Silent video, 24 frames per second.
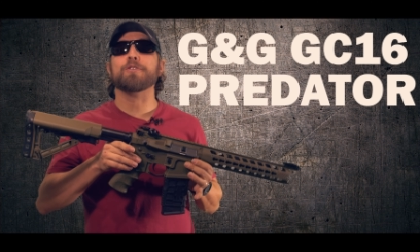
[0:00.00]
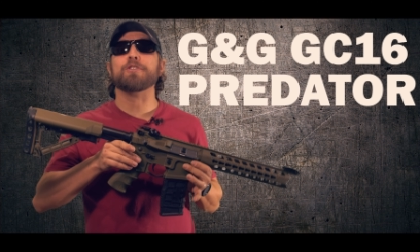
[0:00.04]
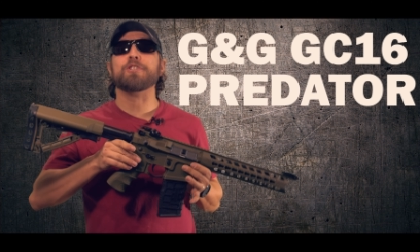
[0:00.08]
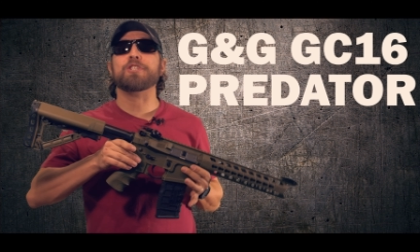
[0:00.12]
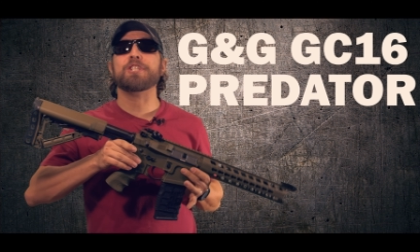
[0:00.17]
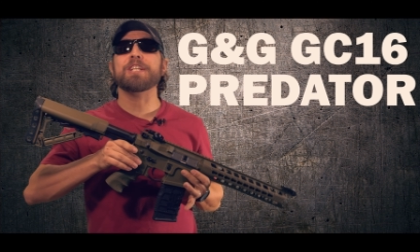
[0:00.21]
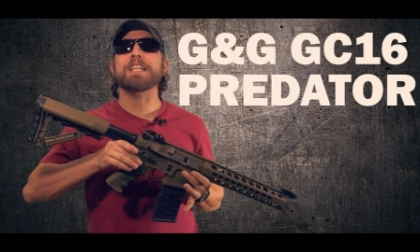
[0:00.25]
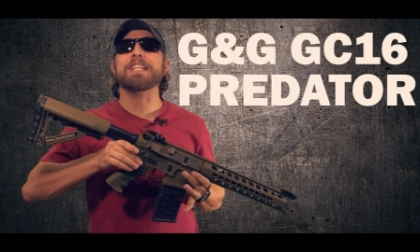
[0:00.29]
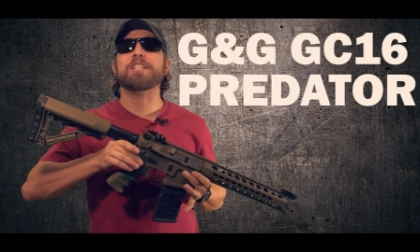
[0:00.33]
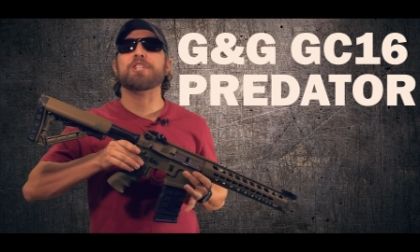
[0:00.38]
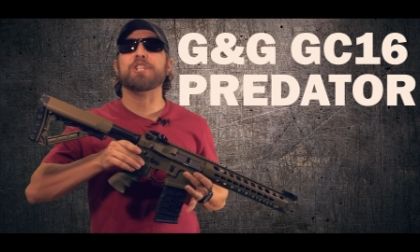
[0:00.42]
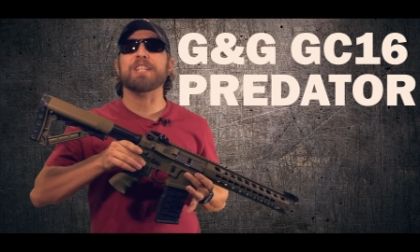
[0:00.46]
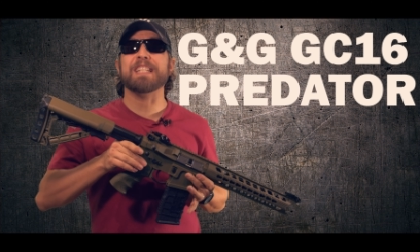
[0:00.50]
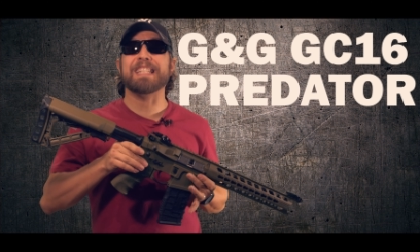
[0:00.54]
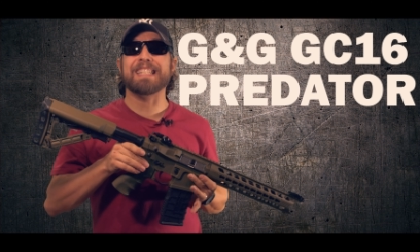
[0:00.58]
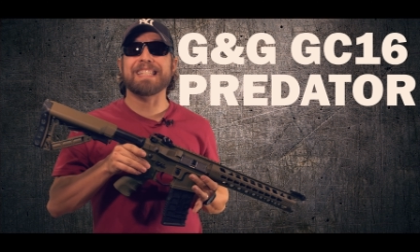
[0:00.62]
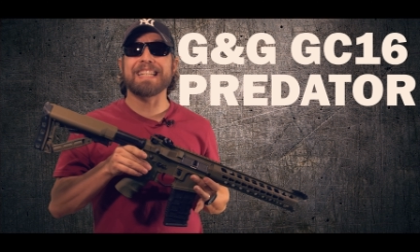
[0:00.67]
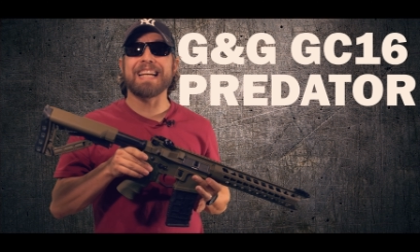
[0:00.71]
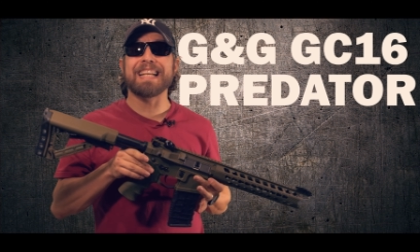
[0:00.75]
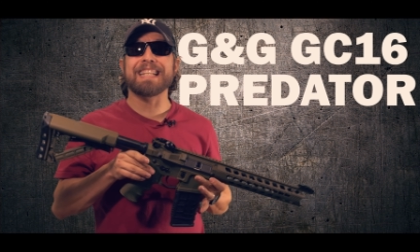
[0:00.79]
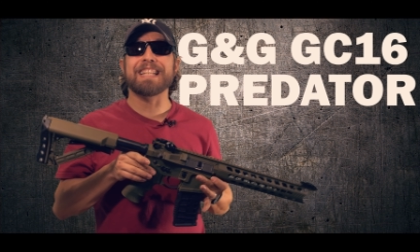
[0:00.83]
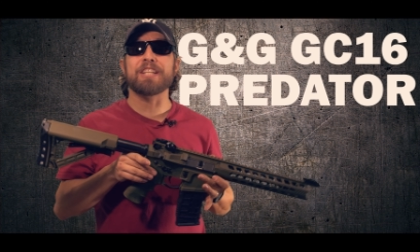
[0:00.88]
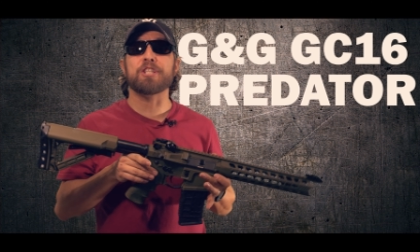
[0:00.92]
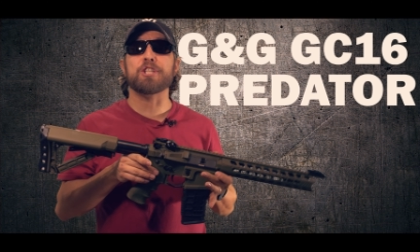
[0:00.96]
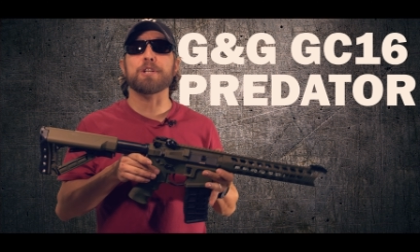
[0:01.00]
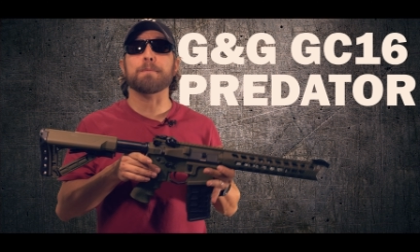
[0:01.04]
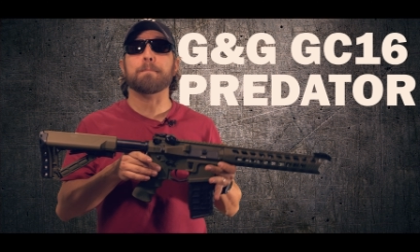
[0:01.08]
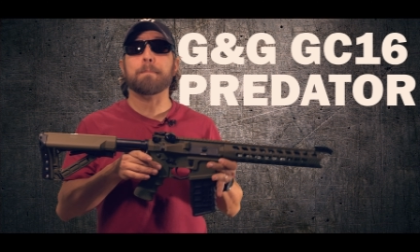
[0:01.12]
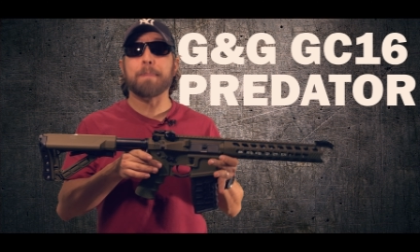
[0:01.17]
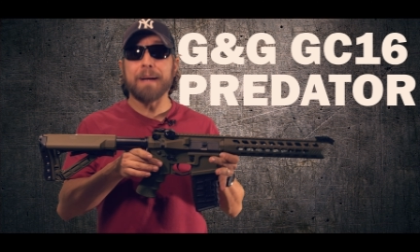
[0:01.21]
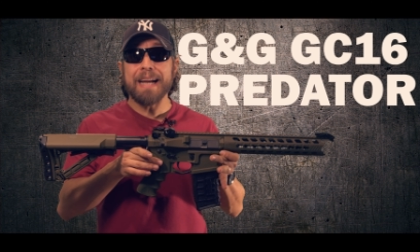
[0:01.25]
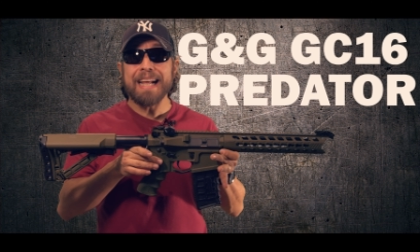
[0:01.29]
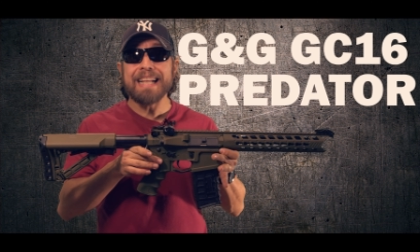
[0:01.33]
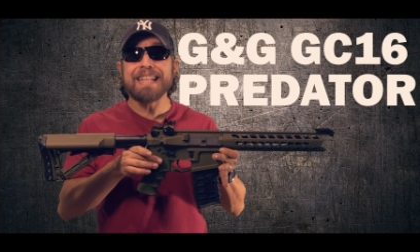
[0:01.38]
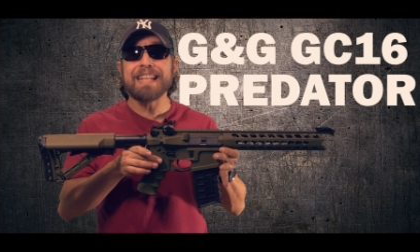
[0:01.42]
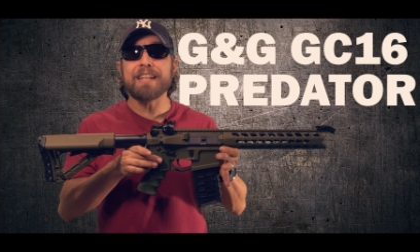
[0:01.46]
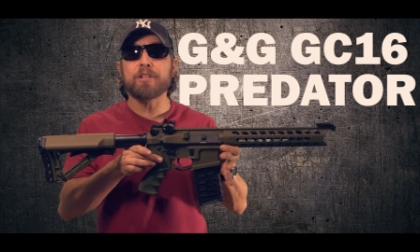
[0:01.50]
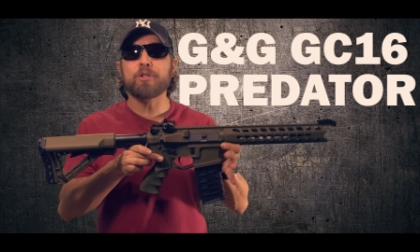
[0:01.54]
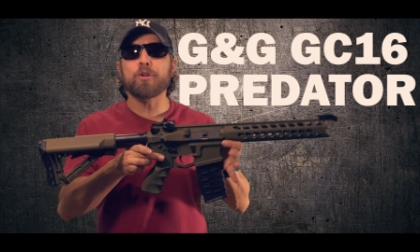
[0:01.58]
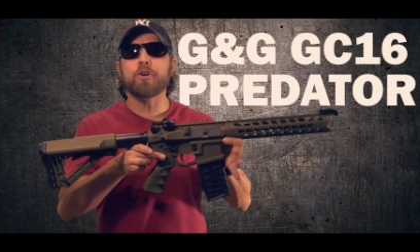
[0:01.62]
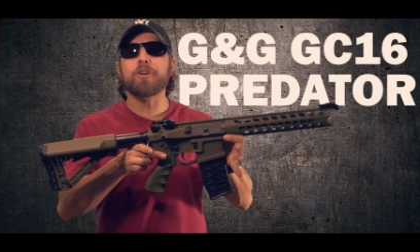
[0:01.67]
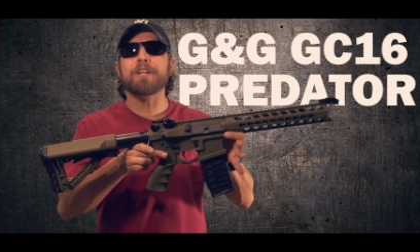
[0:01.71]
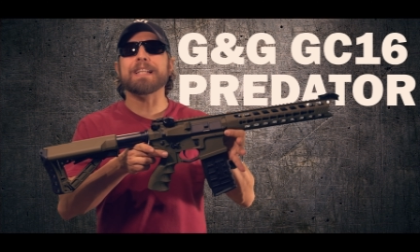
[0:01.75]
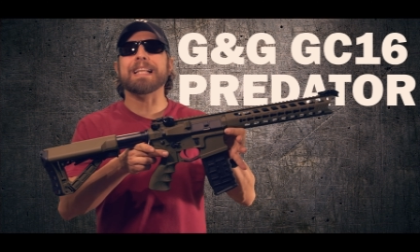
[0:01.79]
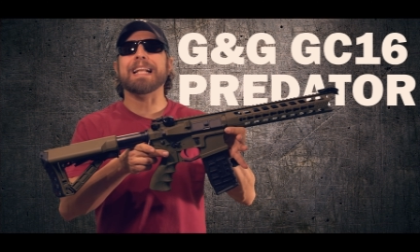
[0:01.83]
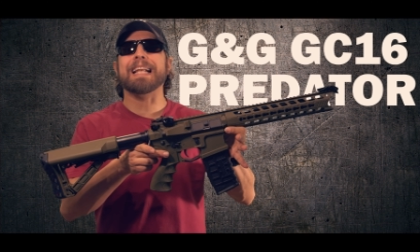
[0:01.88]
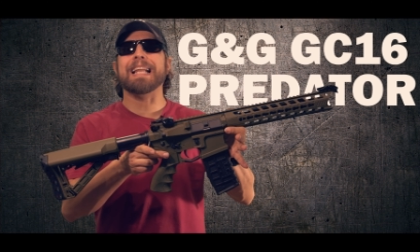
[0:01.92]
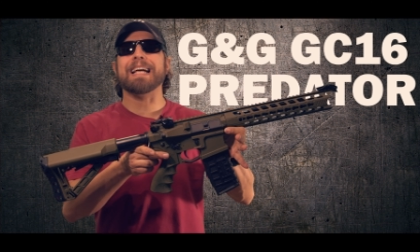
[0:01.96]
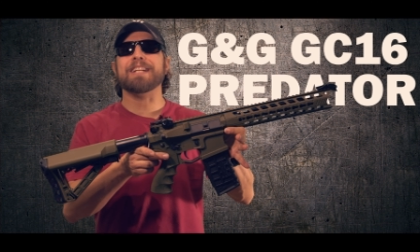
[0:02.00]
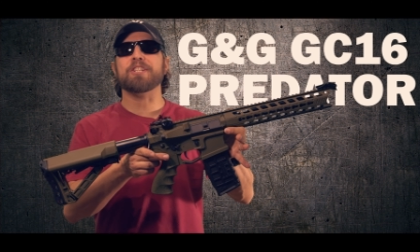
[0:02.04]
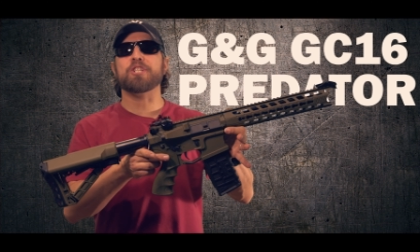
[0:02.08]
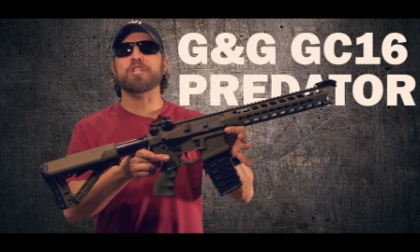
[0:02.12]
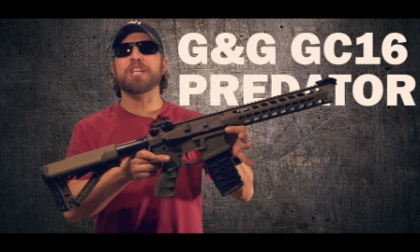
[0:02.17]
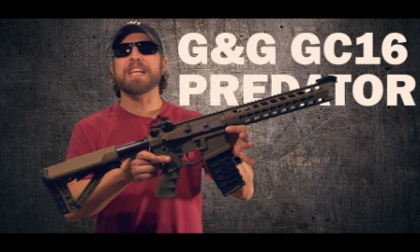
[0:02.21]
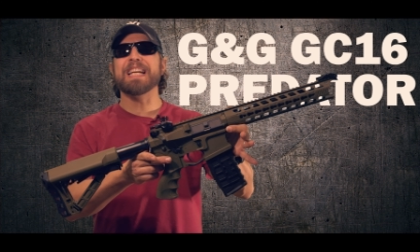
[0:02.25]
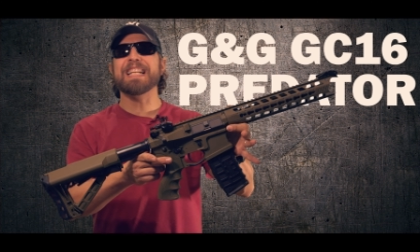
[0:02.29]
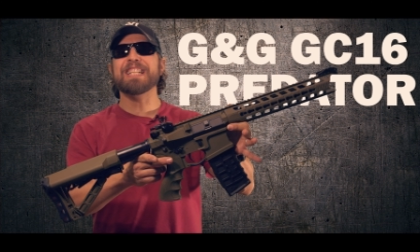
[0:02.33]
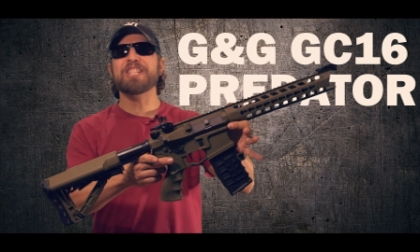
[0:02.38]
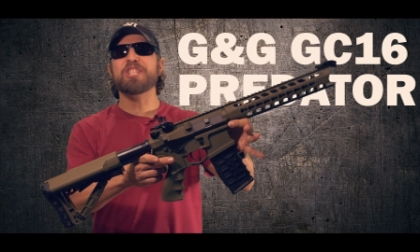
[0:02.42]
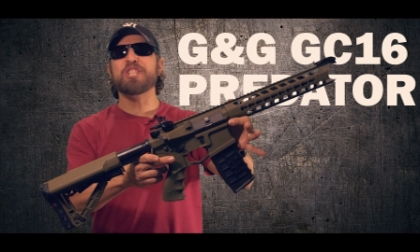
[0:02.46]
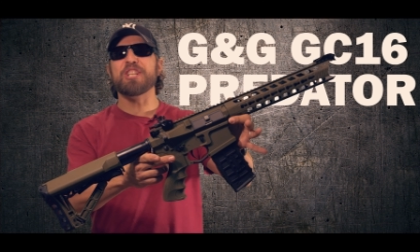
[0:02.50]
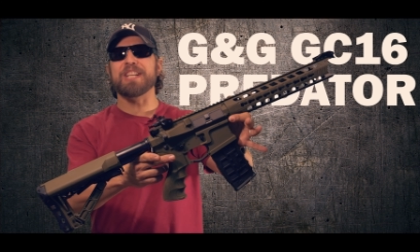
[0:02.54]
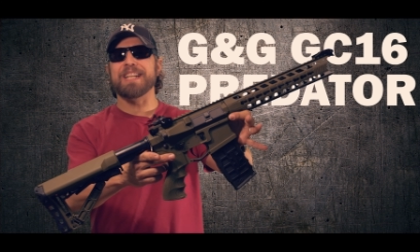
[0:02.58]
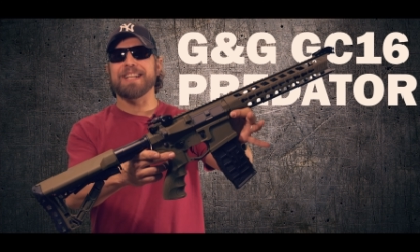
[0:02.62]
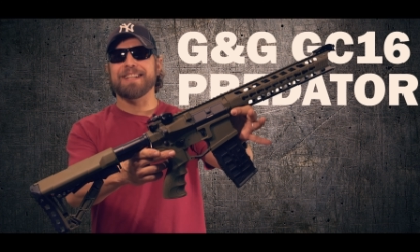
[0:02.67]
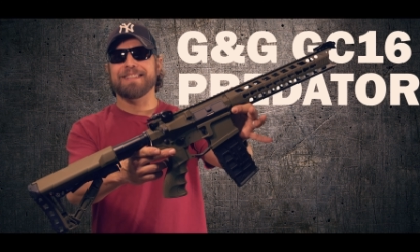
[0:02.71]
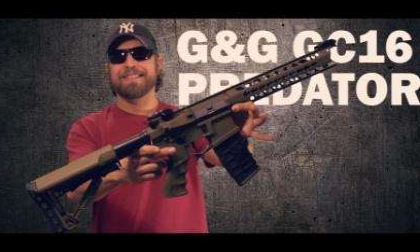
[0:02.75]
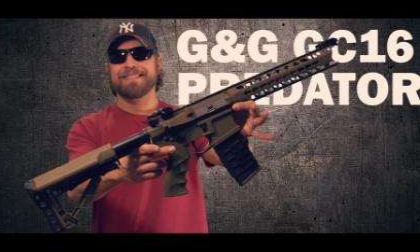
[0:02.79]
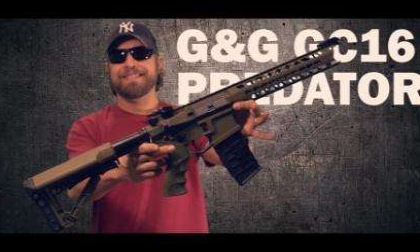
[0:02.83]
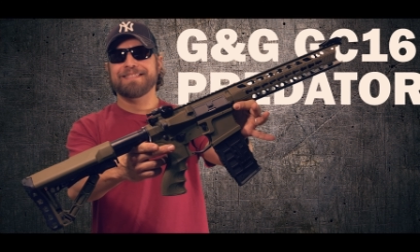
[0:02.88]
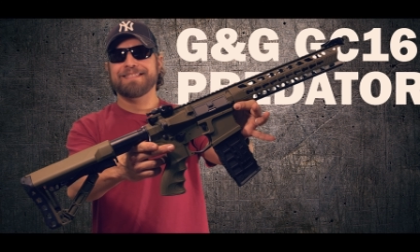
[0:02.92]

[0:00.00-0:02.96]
GC16 Predator della GNG.